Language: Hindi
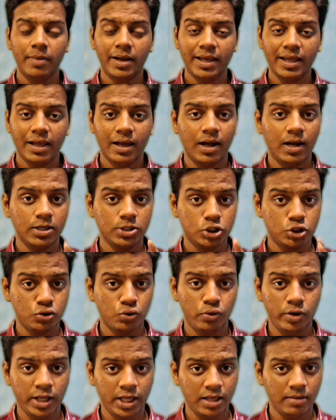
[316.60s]
मैं यहाँ
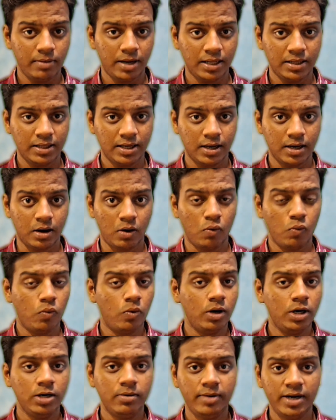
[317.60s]
स्टोरी की बात कर रहा हूँ
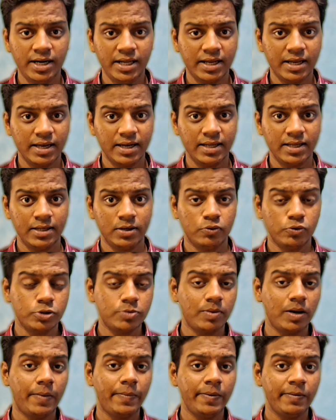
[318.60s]
वर्ल्ड बिल्डिंग की नहीं उस
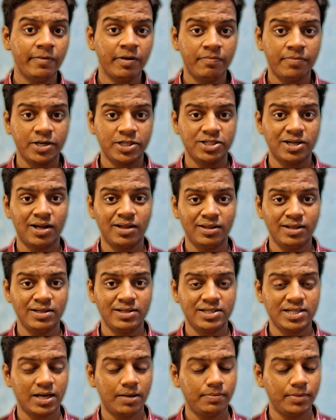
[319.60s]
मामले में प्रशांत नील
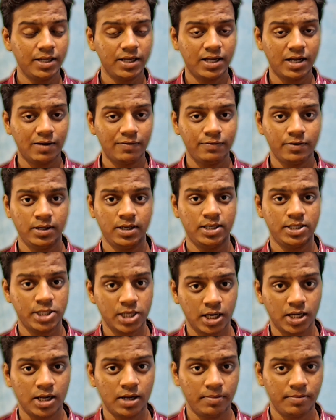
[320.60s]
साहब ने काफ़ी
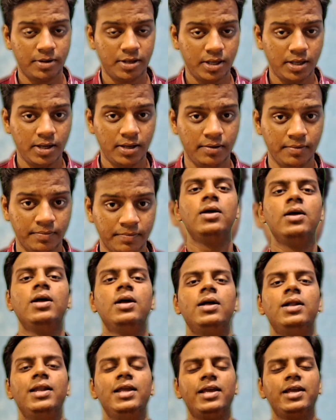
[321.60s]
अच्छा काम किया है
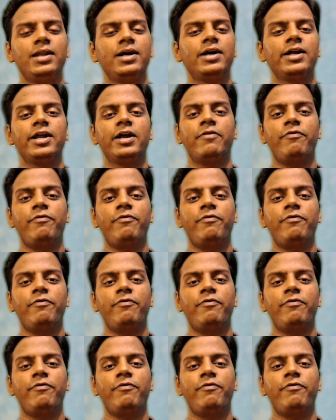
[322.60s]
लेकिन अगर एक